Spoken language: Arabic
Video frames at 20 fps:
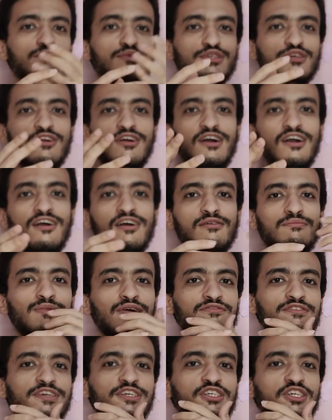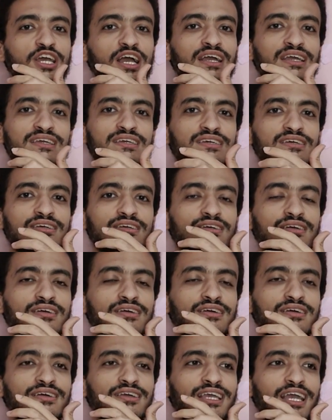بصراحه مفيش اي
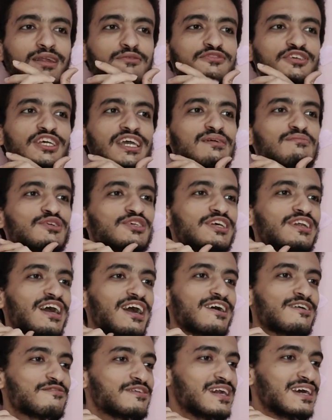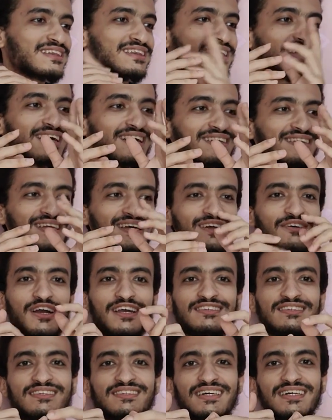يعني مفيش اي مشكله حرفيا هتلاقيها يعني انت لو
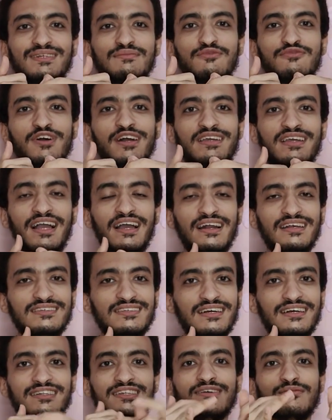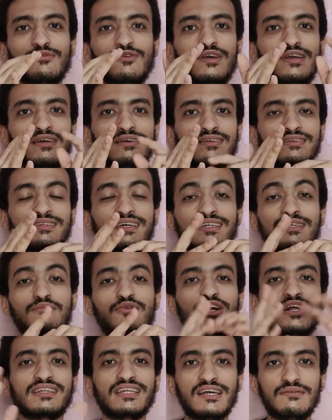عايز تستخدمه في اي حاجه استخدمه تستخدمه
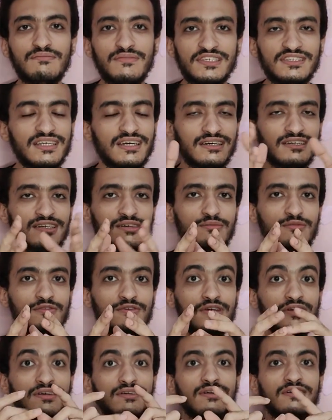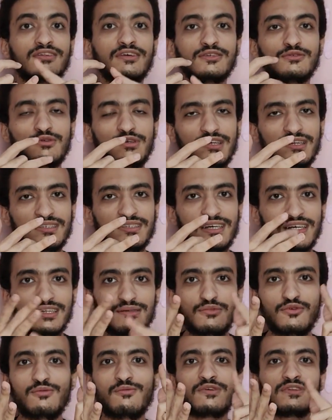كتاب استخدمه كتصوير
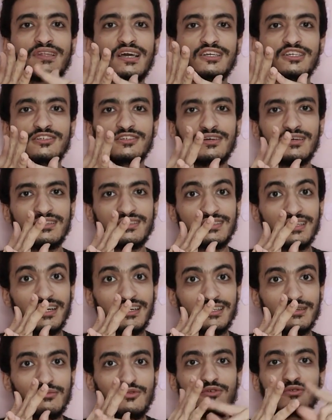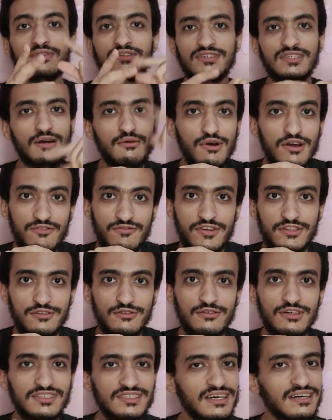استخدمه مونتاج استخدمه تصور
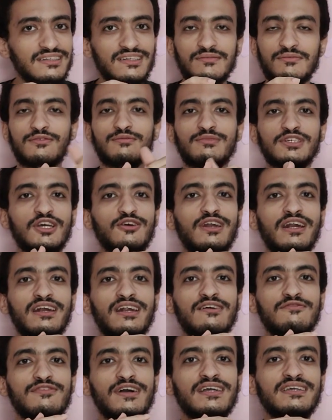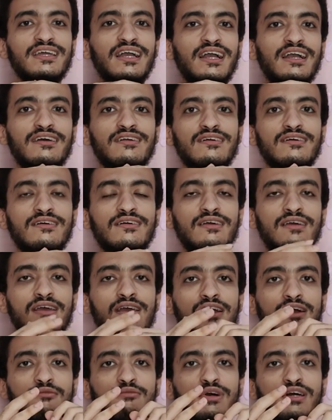فيديو استخدمه مش هقولك لا في اي حاجه
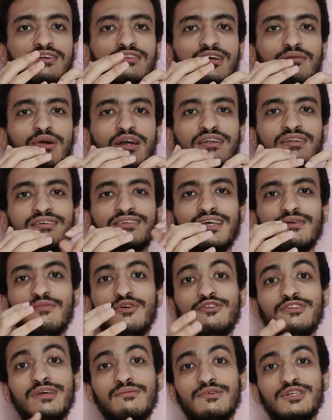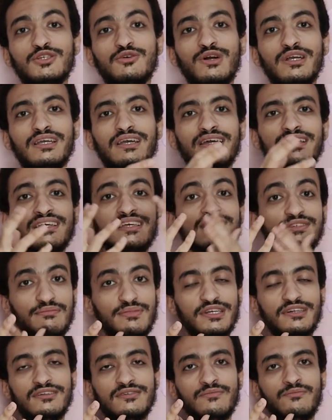وغير طبعا زي ما قلنا من شويه الاس
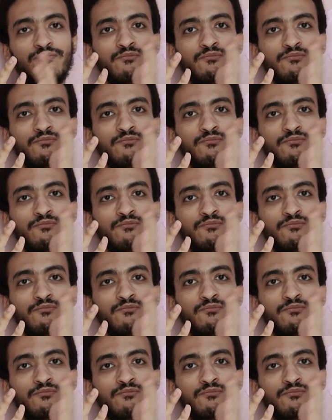بن